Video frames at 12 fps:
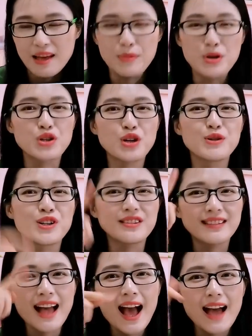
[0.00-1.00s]
比如说我们说
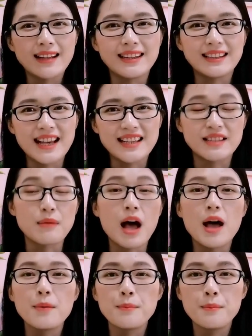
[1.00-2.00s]
大的那个单词
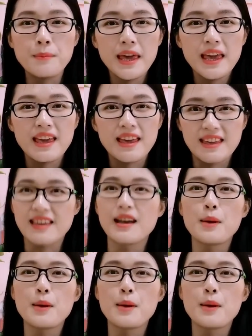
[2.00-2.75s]
嘛，big